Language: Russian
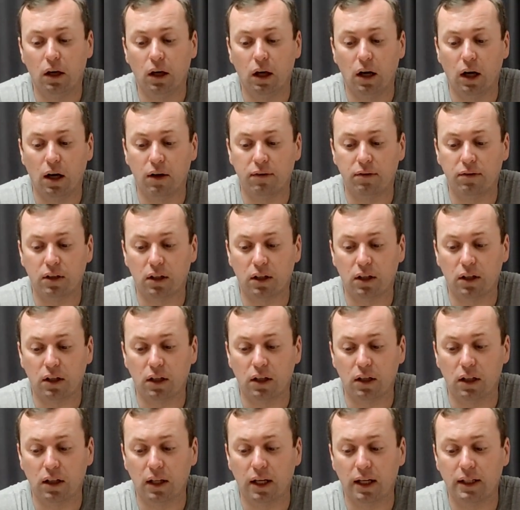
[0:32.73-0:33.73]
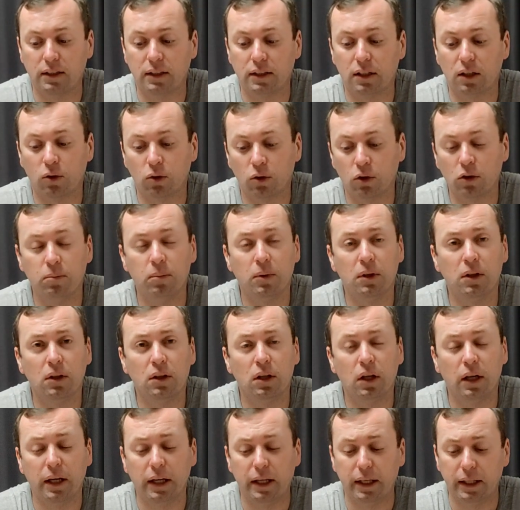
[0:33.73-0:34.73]
автор Лайза Родман
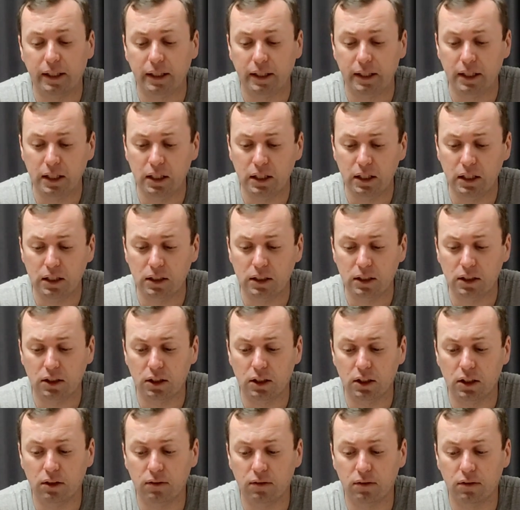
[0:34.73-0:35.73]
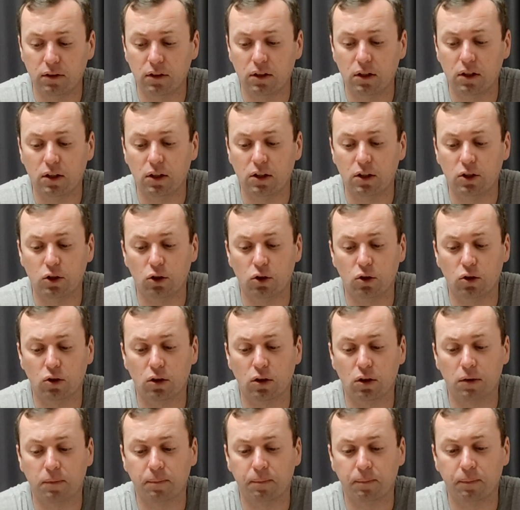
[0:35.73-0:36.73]
и Дженнифер
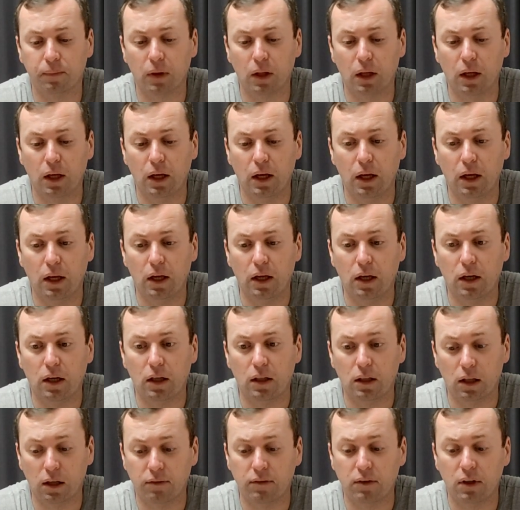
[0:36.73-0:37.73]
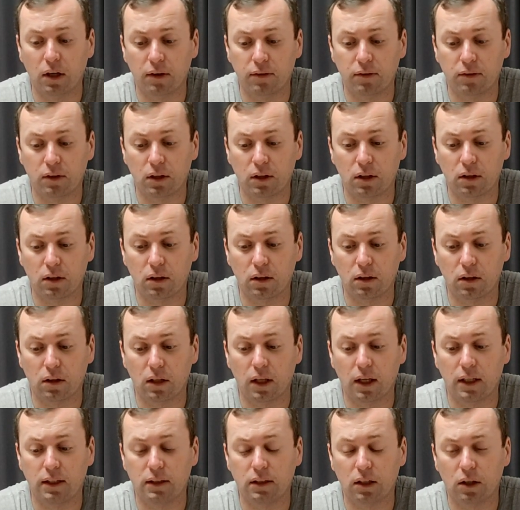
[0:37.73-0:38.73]
Джордан. Главный автор
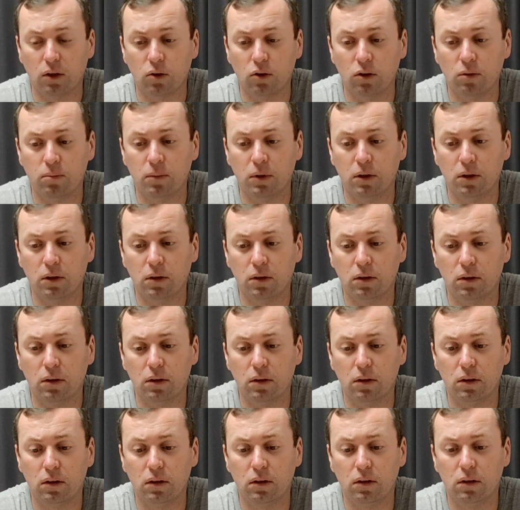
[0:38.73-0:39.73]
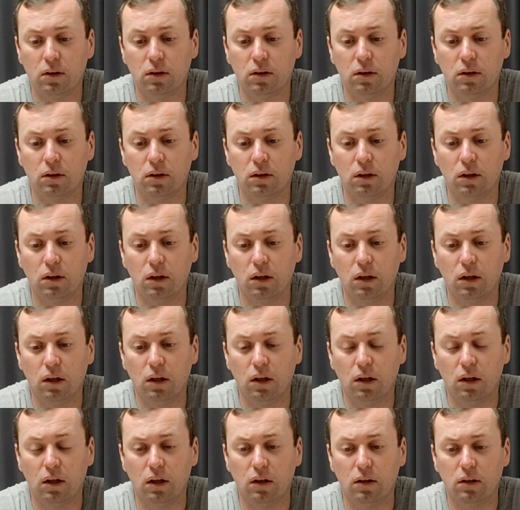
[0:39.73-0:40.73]
Лайза Родман и,
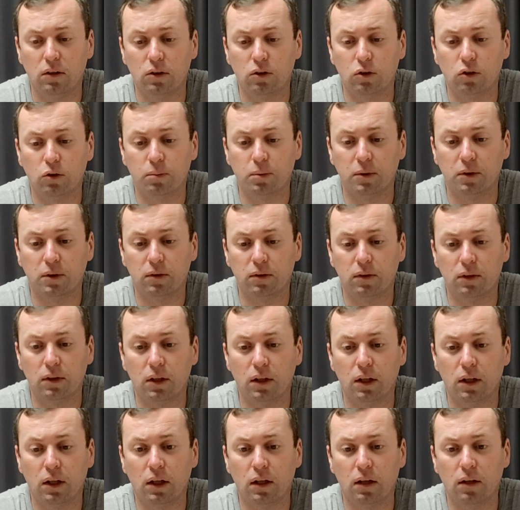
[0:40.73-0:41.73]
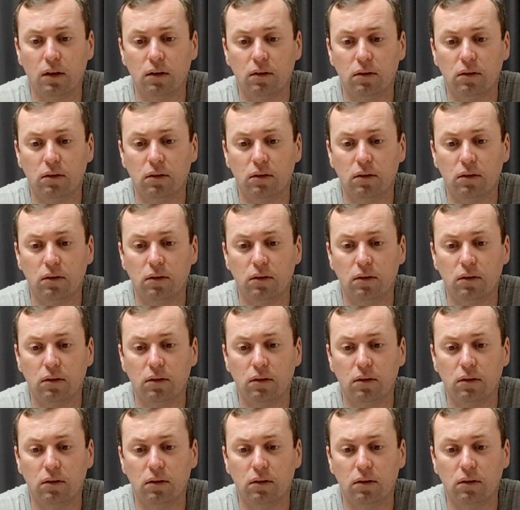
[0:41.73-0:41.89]
собственно,